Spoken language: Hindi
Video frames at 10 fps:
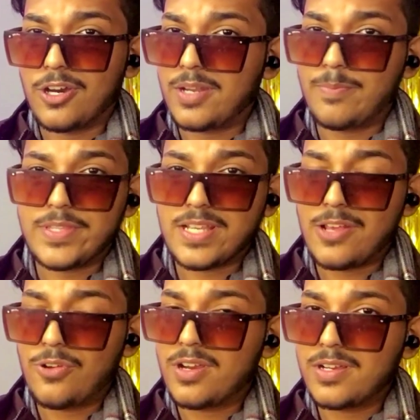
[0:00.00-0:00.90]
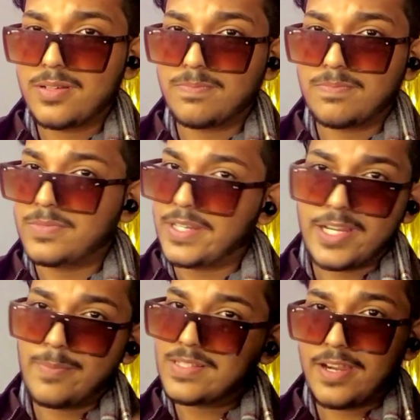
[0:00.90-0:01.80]
और बेचारों का
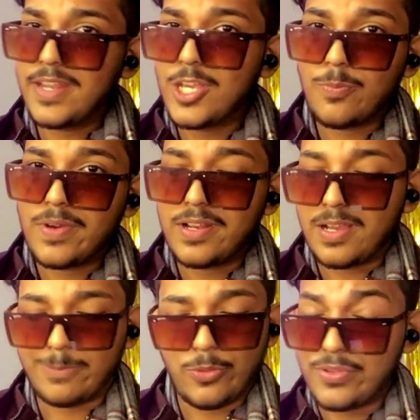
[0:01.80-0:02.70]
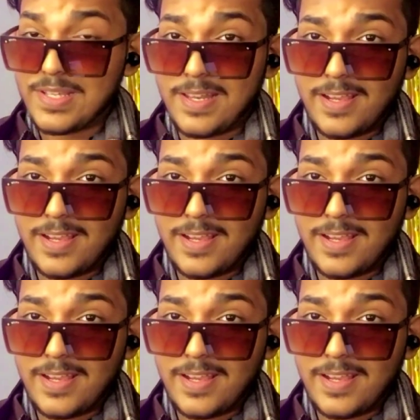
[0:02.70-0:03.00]
टिकट बस कट गया ऊपर अब तो वो चले